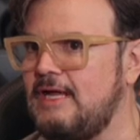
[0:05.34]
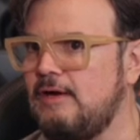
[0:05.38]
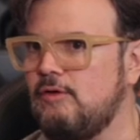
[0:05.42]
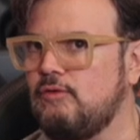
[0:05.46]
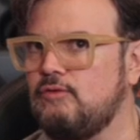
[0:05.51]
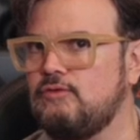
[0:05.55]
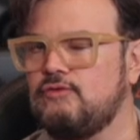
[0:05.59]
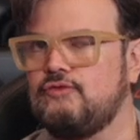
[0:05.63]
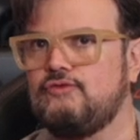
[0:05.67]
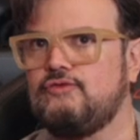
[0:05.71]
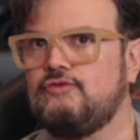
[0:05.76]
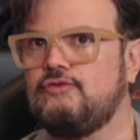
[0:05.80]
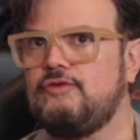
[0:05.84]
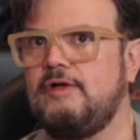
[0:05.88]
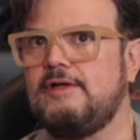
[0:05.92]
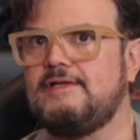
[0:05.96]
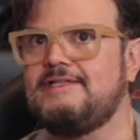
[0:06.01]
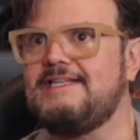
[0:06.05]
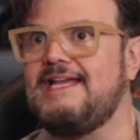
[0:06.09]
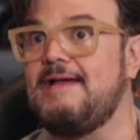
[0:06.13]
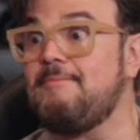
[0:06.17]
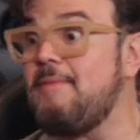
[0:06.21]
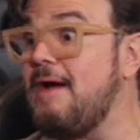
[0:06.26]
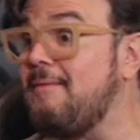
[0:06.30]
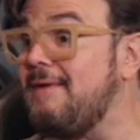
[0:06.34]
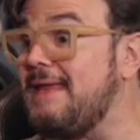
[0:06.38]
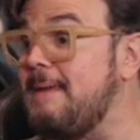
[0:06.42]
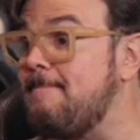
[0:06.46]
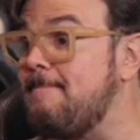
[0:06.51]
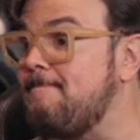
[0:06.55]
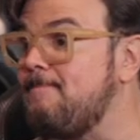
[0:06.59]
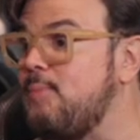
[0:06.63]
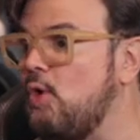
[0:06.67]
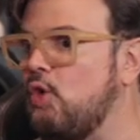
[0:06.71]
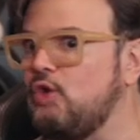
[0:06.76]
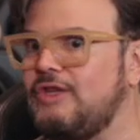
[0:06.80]
¿Cuál? Se llamaba
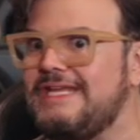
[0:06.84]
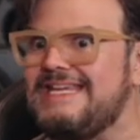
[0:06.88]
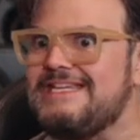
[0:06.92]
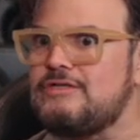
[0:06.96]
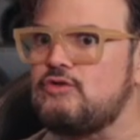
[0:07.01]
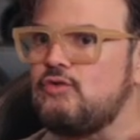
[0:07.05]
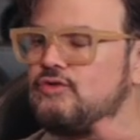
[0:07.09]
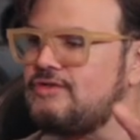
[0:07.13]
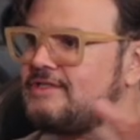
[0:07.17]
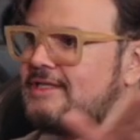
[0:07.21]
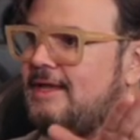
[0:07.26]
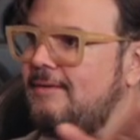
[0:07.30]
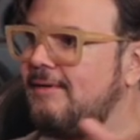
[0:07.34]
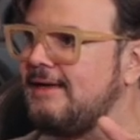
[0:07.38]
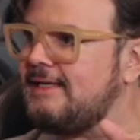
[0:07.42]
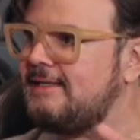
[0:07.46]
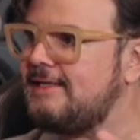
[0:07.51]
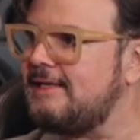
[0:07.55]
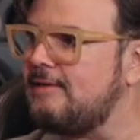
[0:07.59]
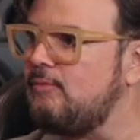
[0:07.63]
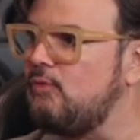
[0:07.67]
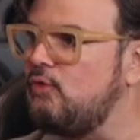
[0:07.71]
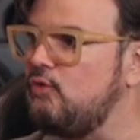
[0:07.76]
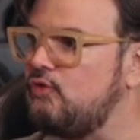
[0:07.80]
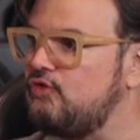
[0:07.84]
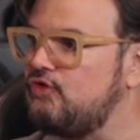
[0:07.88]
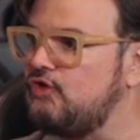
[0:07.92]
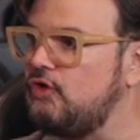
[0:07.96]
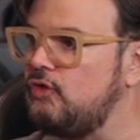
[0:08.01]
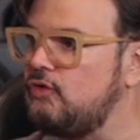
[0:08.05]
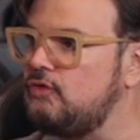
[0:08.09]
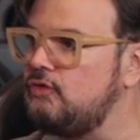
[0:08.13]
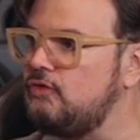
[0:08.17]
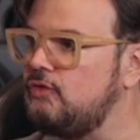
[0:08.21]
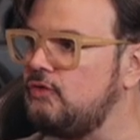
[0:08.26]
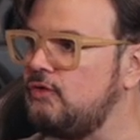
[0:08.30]
Impodisco, estaba en
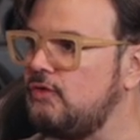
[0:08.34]
Revolución